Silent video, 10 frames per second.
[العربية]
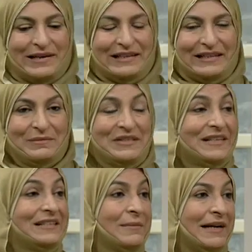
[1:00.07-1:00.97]
الرحيم
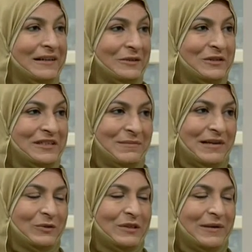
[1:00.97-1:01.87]
يسعد صباحك أخت
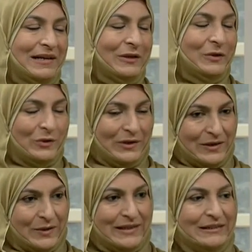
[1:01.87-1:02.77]
سمار وصباح الأخوة
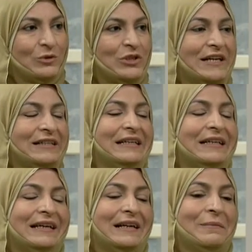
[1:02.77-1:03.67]
والأخوات المشاهدين
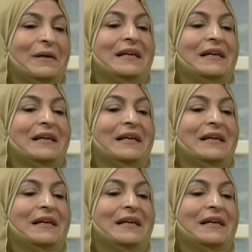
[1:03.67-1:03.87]
الكرام